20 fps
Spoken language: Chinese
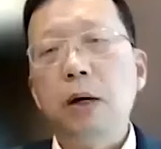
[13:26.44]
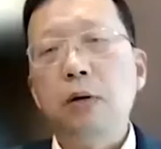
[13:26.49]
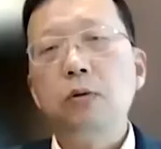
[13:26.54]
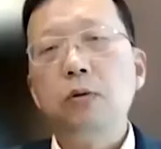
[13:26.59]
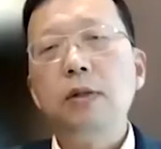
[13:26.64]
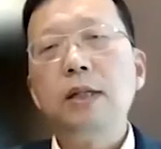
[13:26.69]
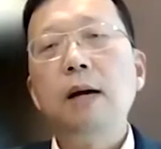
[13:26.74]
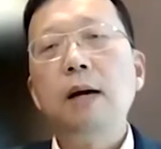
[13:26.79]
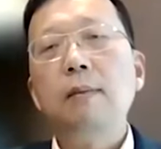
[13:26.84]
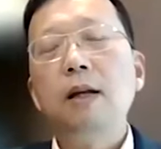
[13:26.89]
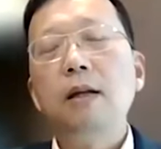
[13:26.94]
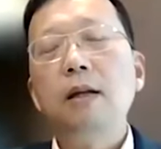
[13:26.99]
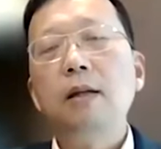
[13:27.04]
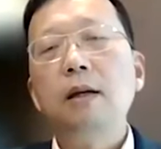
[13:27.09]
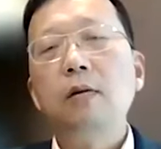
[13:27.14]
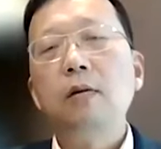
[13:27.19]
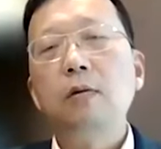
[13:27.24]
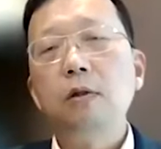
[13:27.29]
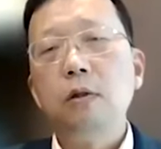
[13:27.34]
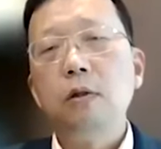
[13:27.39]
比方说下半
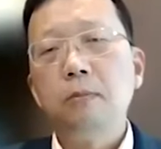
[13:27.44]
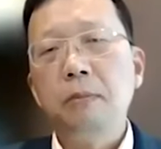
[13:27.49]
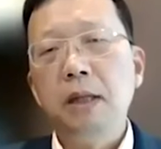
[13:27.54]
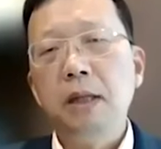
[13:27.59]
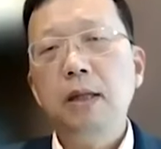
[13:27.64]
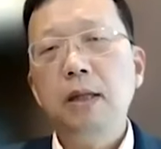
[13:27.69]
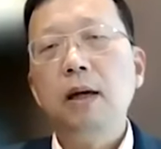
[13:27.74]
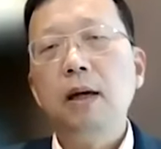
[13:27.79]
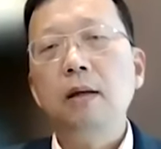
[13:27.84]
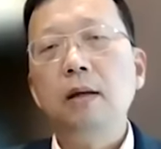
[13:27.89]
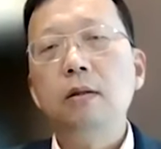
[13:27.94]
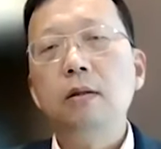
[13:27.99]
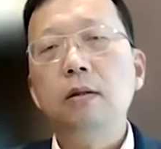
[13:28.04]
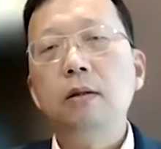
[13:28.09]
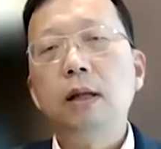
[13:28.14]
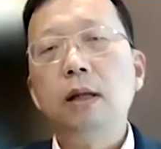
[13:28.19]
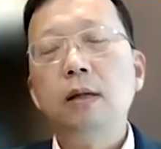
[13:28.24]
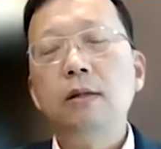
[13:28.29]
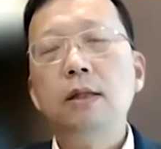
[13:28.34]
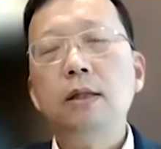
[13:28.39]
年或者明年，
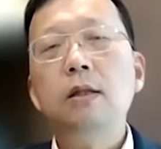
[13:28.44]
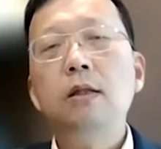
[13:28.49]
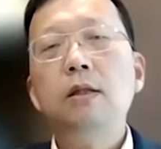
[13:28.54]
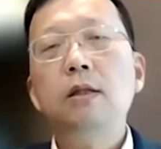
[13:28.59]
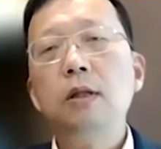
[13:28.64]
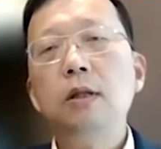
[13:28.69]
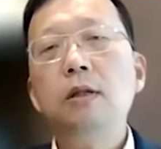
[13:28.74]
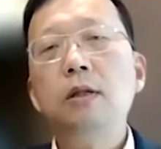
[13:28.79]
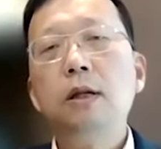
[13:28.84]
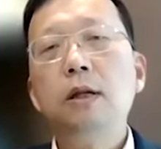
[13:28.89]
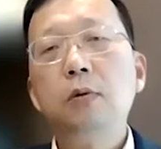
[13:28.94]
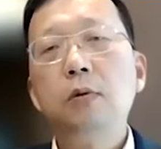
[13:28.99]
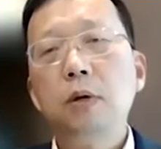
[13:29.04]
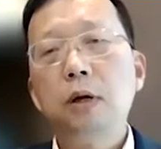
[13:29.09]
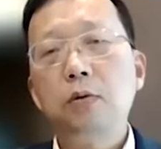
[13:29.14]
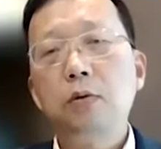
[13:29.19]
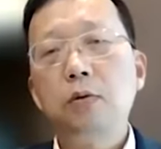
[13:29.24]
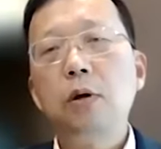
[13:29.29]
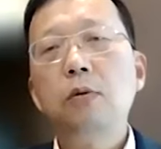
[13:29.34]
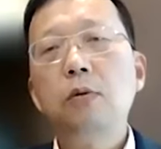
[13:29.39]
当全球经济陷入
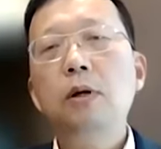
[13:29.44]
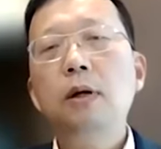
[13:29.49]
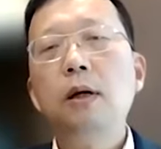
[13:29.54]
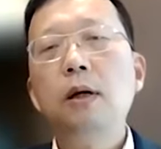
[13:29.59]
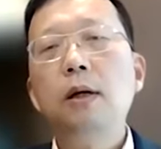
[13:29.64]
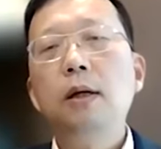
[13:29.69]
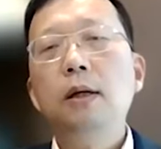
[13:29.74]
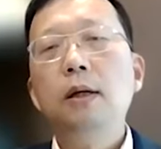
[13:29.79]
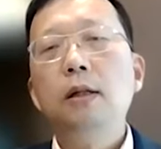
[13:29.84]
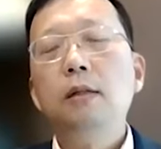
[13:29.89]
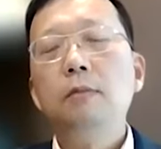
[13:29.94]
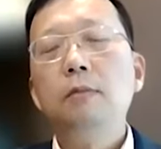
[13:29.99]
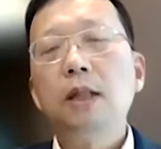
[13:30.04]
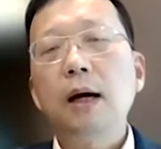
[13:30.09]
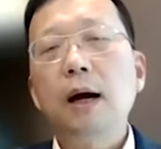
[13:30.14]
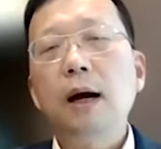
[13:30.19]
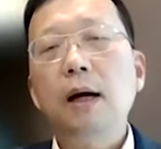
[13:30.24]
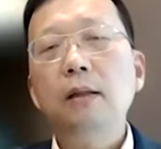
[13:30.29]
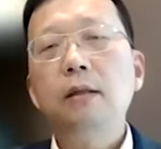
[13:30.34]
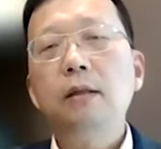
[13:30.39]
到衰退，那么
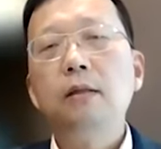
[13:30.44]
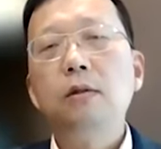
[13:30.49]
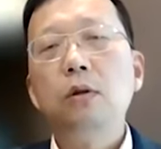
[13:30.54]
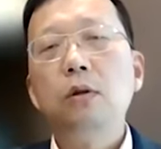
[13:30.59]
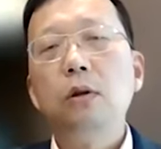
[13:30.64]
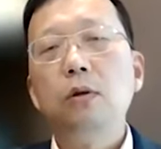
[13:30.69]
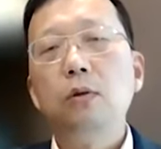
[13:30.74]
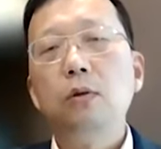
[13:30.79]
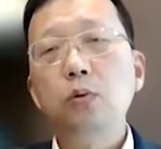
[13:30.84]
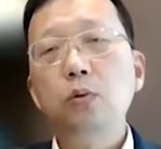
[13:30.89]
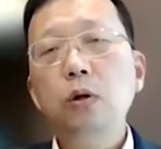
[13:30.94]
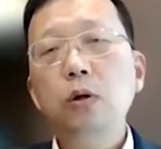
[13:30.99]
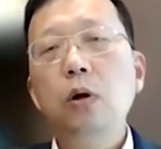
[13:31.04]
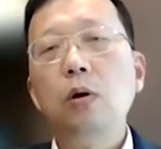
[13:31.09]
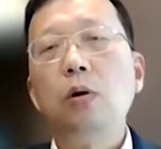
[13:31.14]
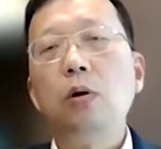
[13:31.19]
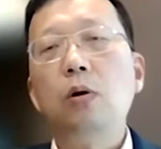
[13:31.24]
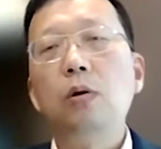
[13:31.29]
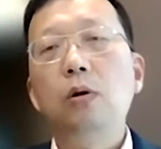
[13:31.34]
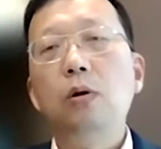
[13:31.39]
它的出
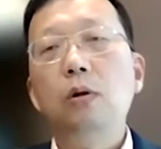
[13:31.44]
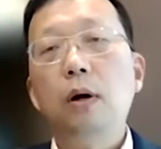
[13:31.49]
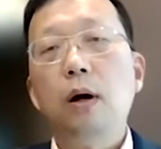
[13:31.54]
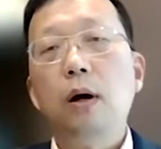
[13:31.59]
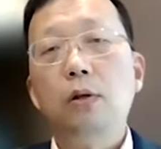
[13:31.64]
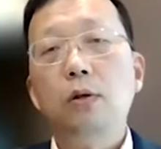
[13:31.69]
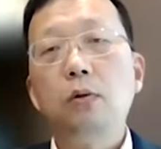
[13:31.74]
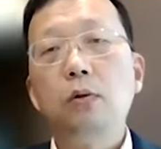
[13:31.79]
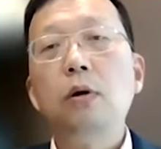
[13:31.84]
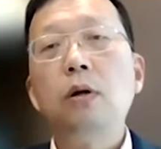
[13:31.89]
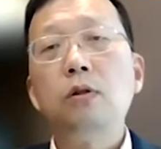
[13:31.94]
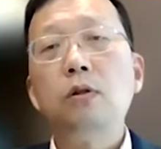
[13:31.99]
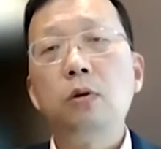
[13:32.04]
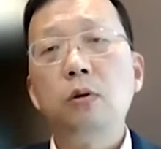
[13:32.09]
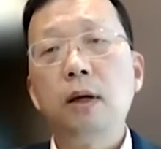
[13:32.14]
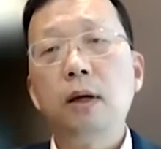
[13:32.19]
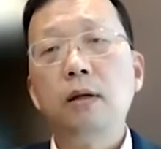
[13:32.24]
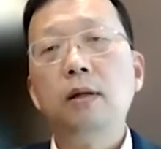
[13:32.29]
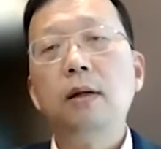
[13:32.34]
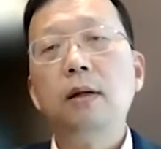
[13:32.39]
口啊就会
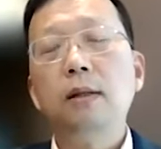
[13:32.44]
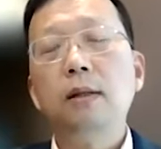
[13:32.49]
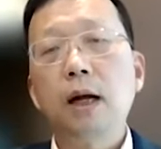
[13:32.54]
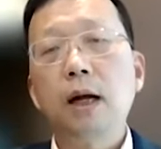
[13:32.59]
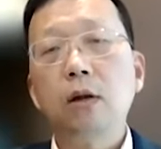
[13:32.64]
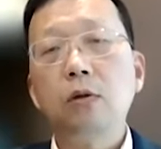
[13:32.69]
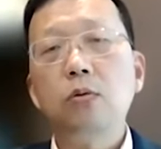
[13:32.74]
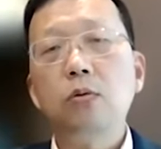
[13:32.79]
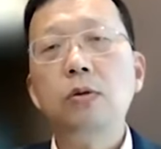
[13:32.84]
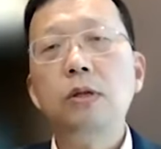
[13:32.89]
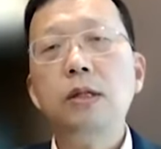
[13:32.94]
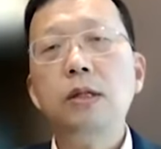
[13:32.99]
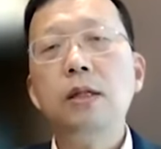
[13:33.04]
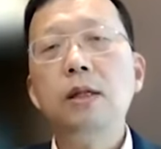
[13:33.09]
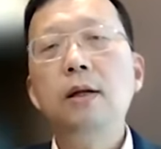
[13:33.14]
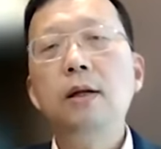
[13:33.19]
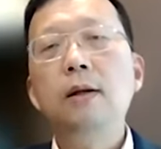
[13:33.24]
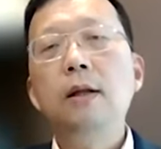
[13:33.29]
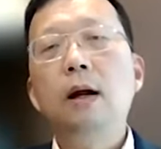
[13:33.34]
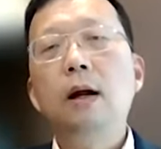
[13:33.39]
受到一个很大的冲击，
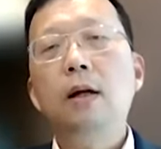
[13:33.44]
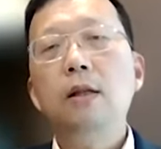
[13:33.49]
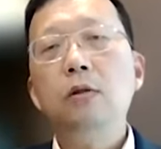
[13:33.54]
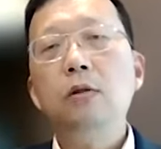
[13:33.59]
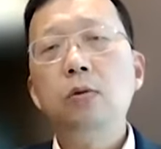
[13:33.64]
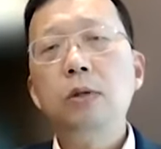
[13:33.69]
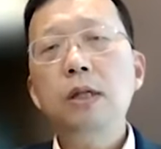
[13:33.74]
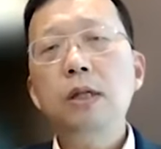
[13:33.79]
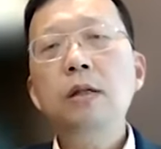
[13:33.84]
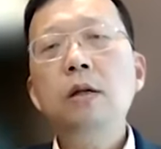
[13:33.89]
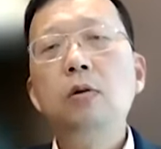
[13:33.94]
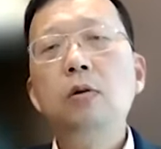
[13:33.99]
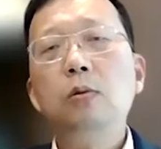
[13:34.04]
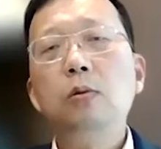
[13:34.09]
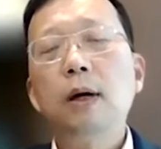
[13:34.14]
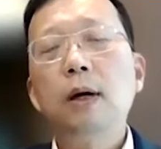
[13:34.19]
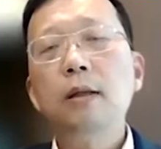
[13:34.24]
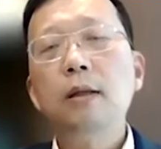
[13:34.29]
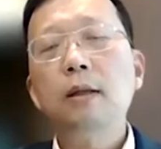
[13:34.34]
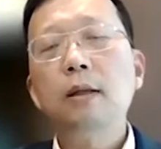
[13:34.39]
而从进口
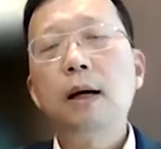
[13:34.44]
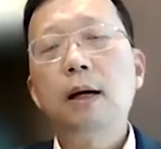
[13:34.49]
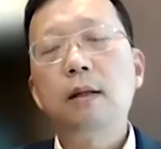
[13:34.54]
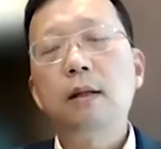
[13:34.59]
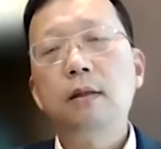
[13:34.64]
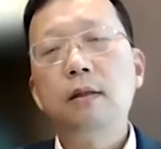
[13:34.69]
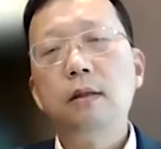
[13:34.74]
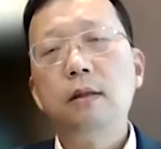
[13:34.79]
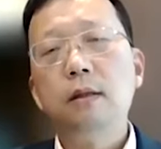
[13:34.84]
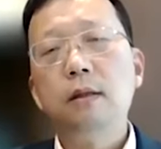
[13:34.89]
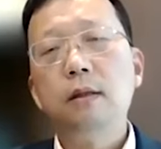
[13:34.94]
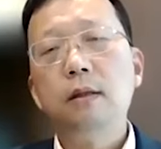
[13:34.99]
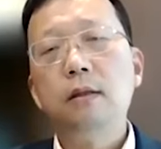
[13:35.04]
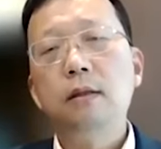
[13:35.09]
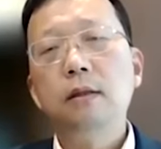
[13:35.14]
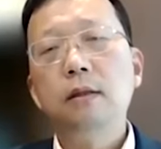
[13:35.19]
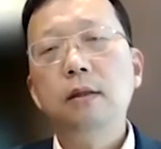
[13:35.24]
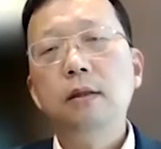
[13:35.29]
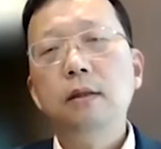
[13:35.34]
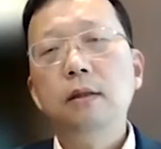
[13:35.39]
端呢，它的这
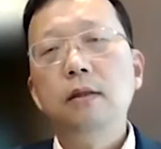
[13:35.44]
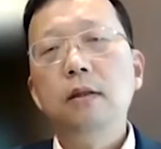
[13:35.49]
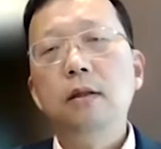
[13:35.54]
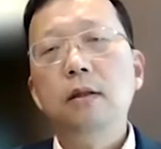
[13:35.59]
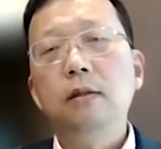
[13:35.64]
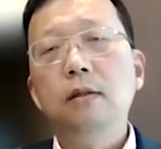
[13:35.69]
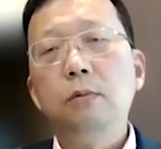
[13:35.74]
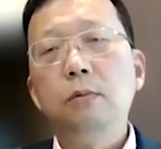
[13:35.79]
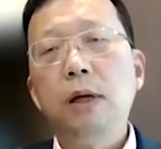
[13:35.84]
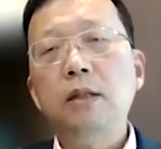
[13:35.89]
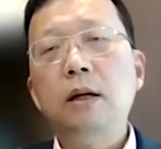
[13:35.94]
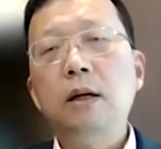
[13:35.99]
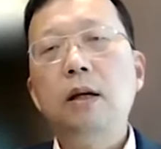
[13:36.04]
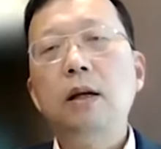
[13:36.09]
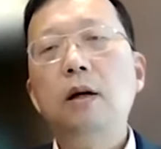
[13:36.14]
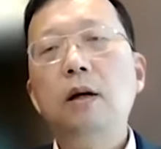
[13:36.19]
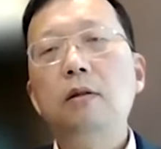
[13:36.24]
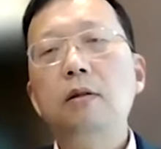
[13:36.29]
个呃原材